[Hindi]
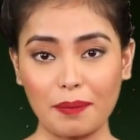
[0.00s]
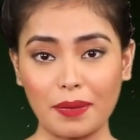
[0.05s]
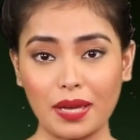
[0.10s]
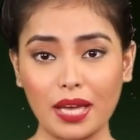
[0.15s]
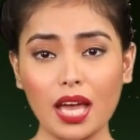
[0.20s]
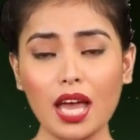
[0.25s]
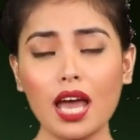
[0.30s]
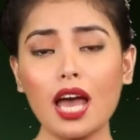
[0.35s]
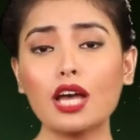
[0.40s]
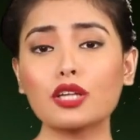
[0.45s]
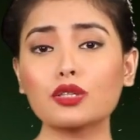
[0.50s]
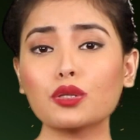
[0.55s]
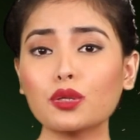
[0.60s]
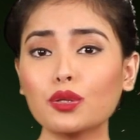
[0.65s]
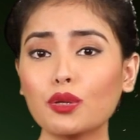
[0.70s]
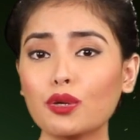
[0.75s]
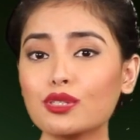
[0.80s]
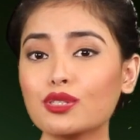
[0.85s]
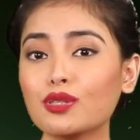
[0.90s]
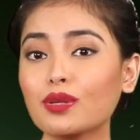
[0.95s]
में
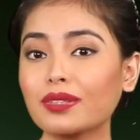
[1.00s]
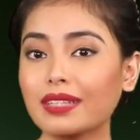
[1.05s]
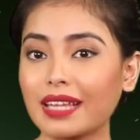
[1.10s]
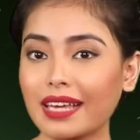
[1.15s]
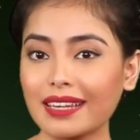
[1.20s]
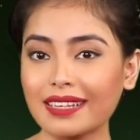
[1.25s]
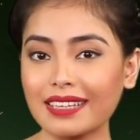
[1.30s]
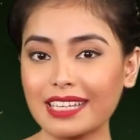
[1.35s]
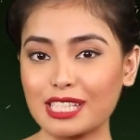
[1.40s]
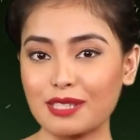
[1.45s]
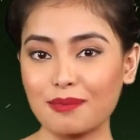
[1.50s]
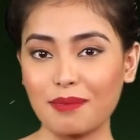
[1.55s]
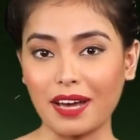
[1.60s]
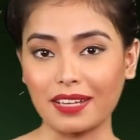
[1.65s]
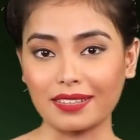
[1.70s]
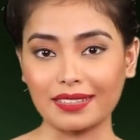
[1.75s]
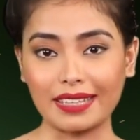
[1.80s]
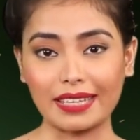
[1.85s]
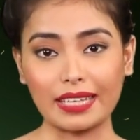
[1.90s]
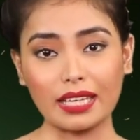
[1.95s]
तो दोस्तों देर किस
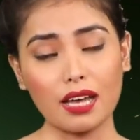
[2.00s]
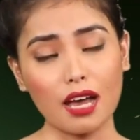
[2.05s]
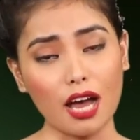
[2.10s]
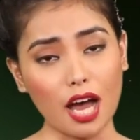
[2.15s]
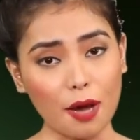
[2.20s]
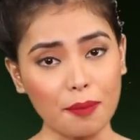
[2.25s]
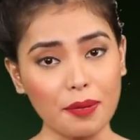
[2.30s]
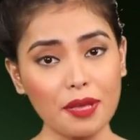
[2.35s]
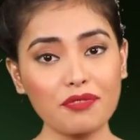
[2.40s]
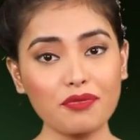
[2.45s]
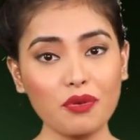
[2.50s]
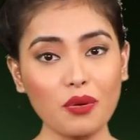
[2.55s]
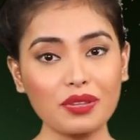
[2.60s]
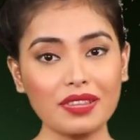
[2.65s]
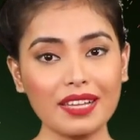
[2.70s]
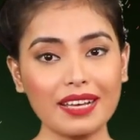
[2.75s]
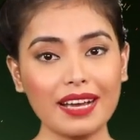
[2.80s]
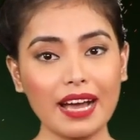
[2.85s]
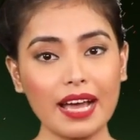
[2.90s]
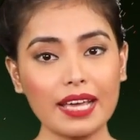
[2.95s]
बात की अभी
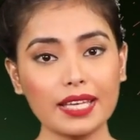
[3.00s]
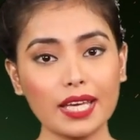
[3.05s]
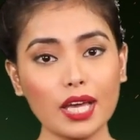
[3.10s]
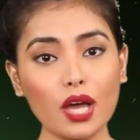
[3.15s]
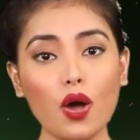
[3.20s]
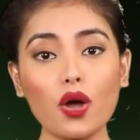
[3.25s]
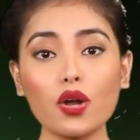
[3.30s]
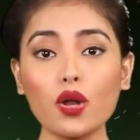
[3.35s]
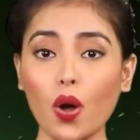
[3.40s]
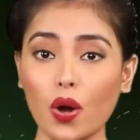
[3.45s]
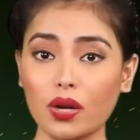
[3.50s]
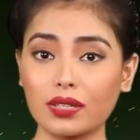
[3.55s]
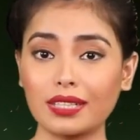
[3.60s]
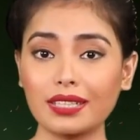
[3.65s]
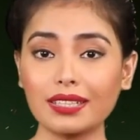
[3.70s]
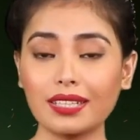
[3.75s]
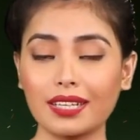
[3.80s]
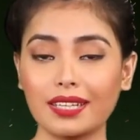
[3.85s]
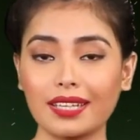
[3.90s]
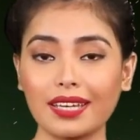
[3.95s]
फोन लगाइए और
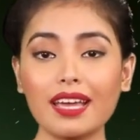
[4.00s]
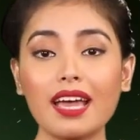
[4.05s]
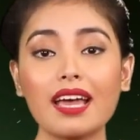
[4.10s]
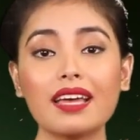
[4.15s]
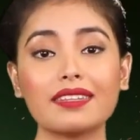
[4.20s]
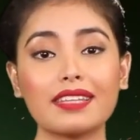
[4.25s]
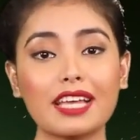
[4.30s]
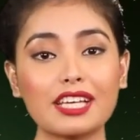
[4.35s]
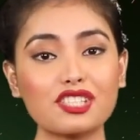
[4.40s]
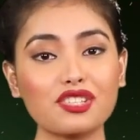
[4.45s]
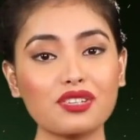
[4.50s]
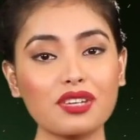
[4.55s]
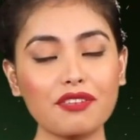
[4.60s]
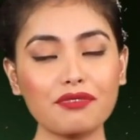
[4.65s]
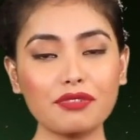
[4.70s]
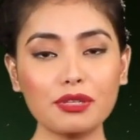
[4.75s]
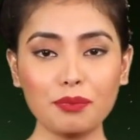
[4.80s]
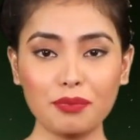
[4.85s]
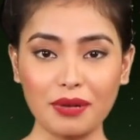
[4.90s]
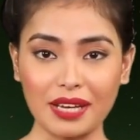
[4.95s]
ऑर्डर करें
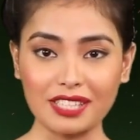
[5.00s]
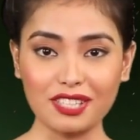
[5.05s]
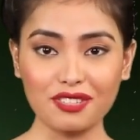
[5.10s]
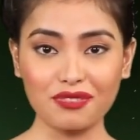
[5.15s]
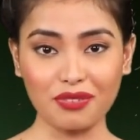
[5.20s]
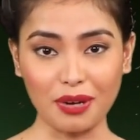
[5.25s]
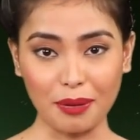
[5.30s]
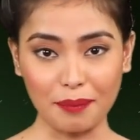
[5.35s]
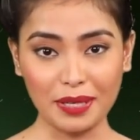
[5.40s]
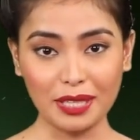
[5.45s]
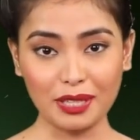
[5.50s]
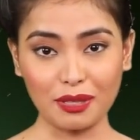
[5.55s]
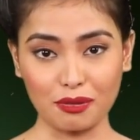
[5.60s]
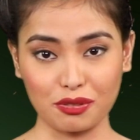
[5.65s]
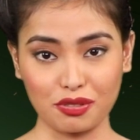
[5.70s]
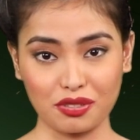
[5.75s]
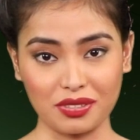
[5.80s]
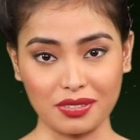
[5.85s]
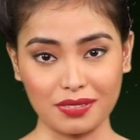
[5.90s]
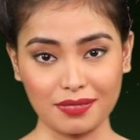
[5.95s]
नेचुरफल ब्रेस्ट फार्मिंग
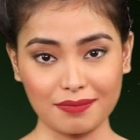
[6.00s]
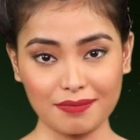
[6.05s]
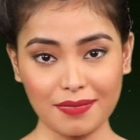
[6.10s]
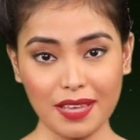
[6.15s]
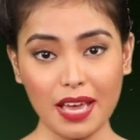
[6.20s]
लोशन